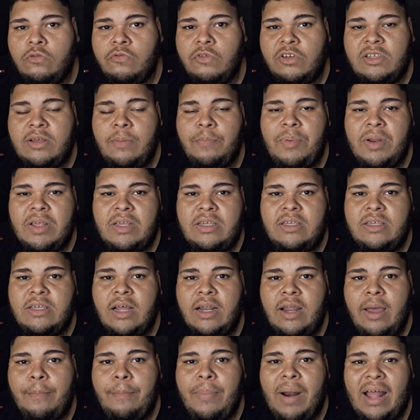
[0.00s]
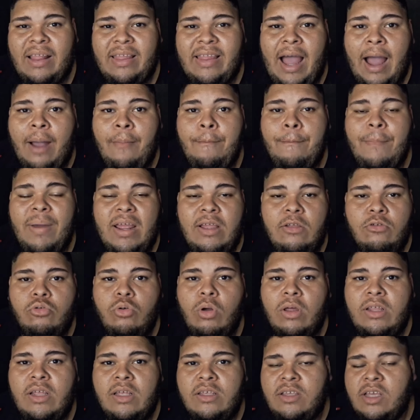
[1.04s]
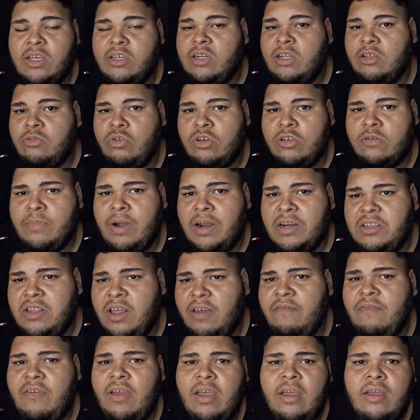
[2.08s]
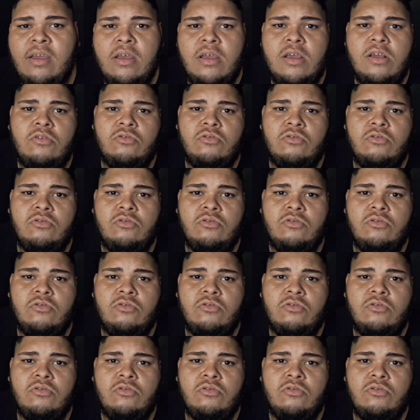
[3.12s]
você precisa, né, para estar tá abrindo a lista na sua Smart TV,